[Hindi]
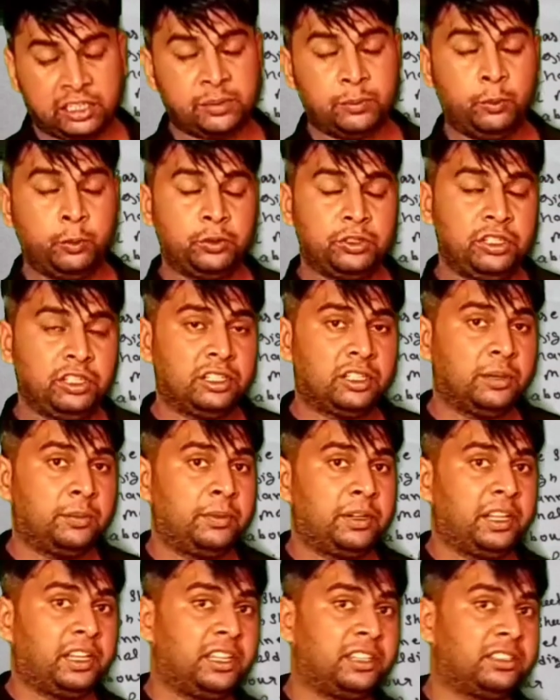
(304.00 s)
ही अगर हम उसी
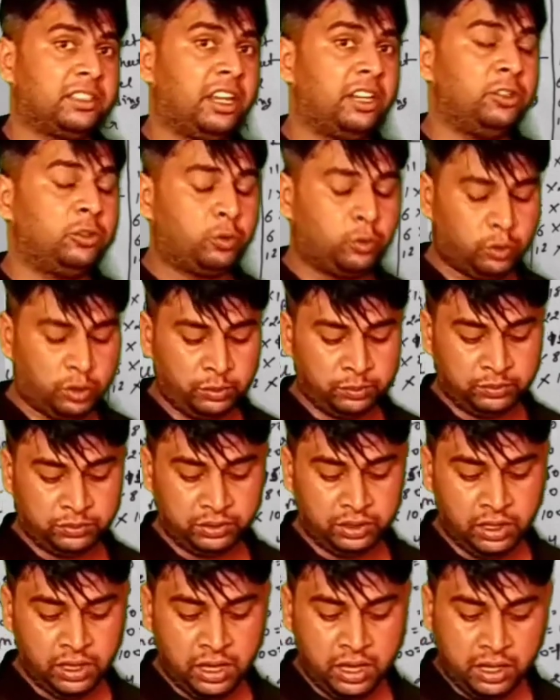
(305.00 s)
कमरे के साइज़ को
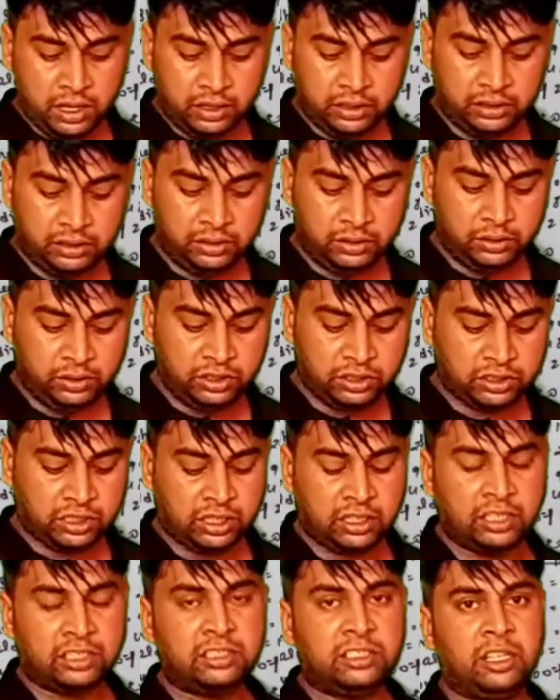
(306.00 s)
हम
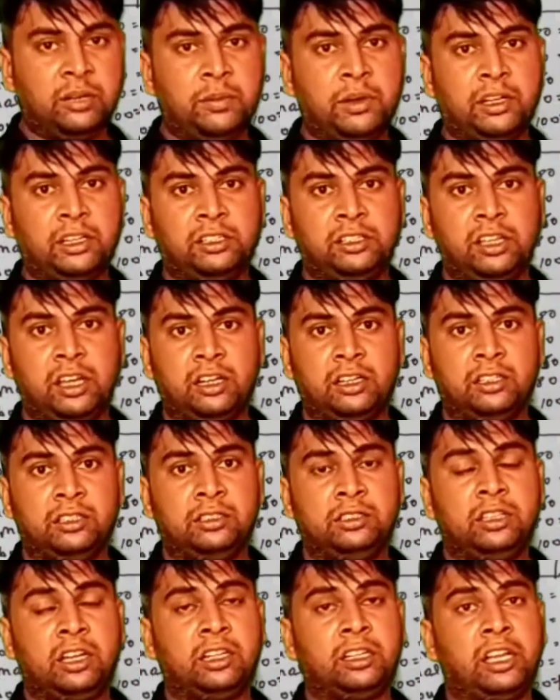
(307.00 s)
जिसका खर्चा हमारा ग्यारह
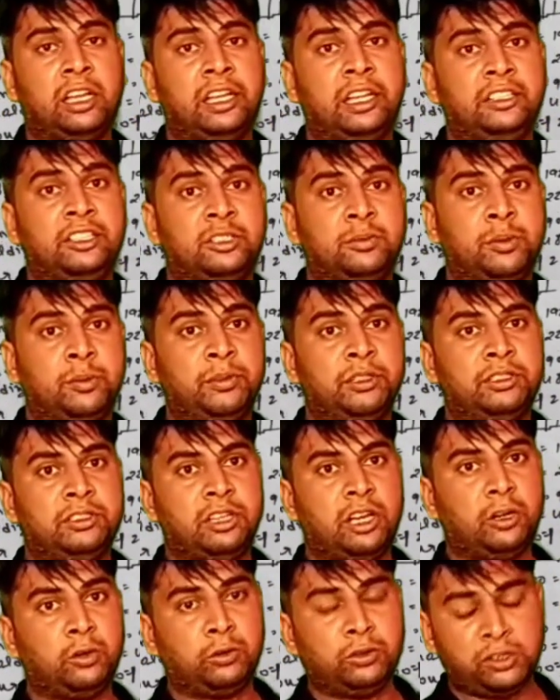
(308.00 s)
हज़ार आया है जिसमें हमने
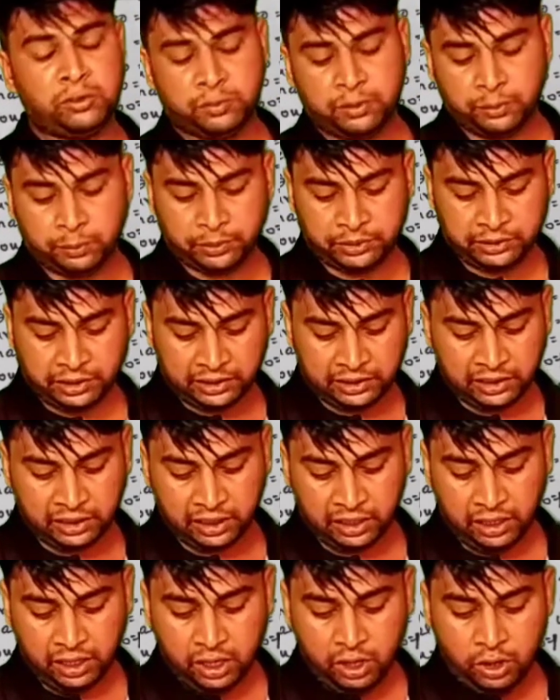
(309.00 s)
चारों तरफ का पट्टा
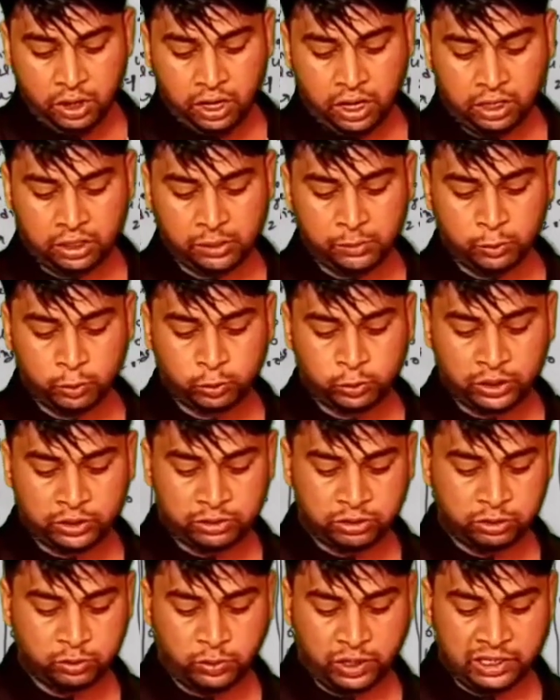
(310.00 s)
दिया है अगर हम उसको
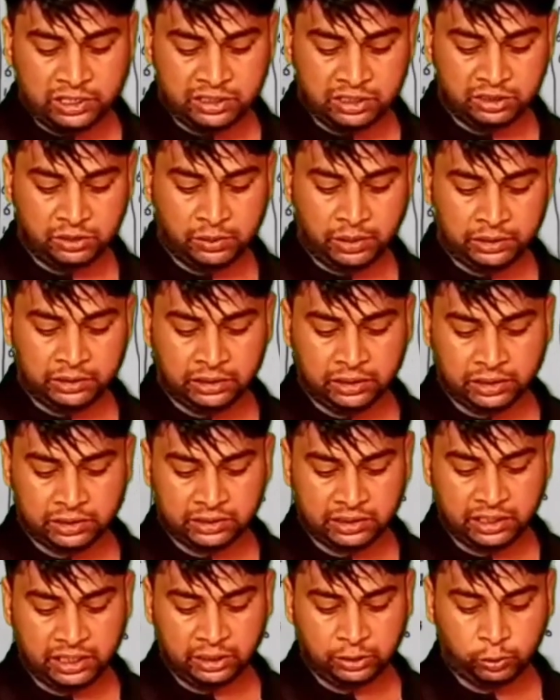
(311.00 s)
एक सौ चवालीस से डिवाइड
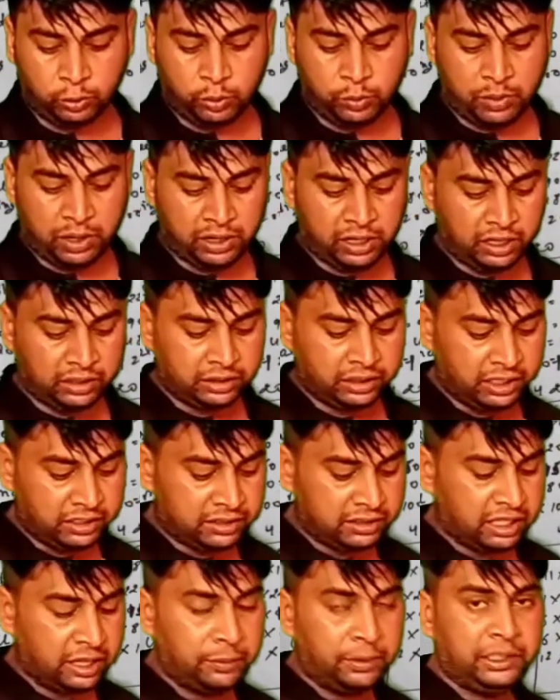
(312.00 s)
करते हैं तो हमारा आता है
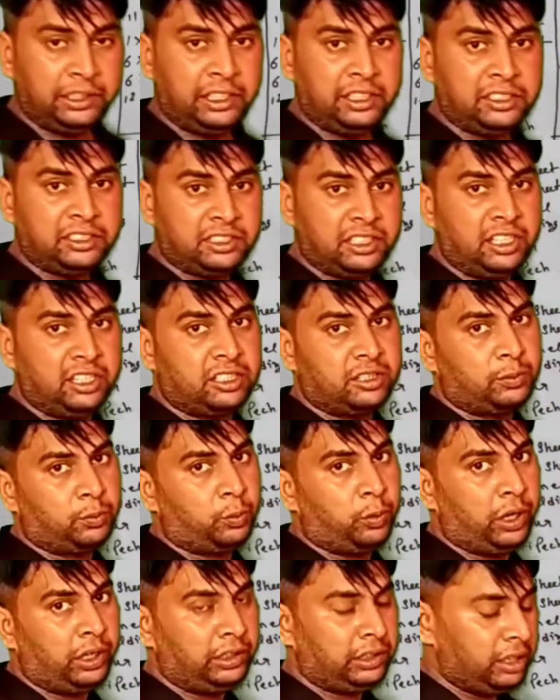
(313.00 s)
सेवेंटी सिक्स
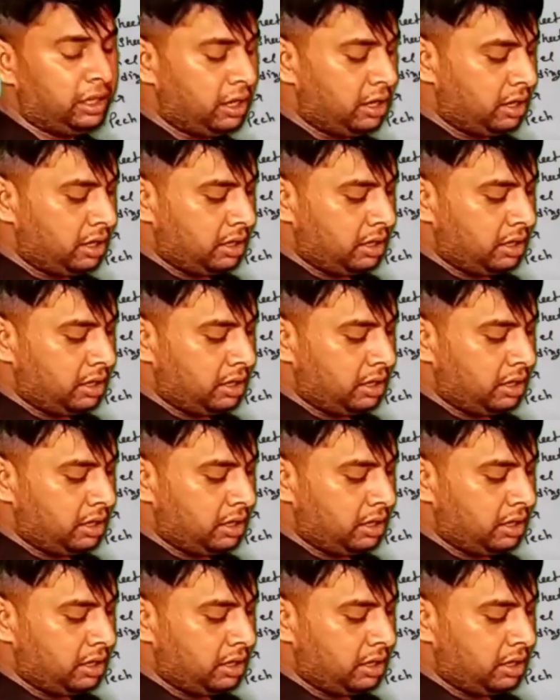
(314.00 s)
पॉइंट